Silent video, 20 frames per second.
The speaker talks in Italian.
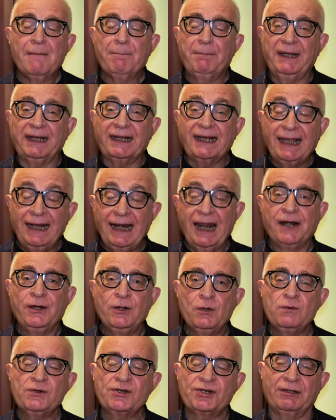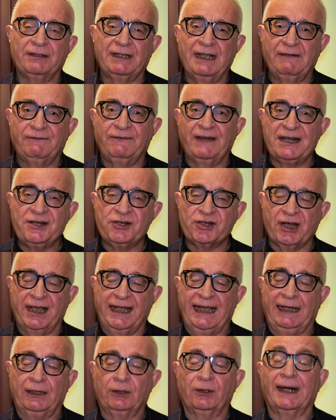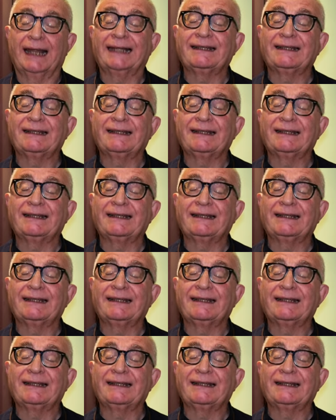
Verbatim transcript: perché l'annuncio del Vangelo,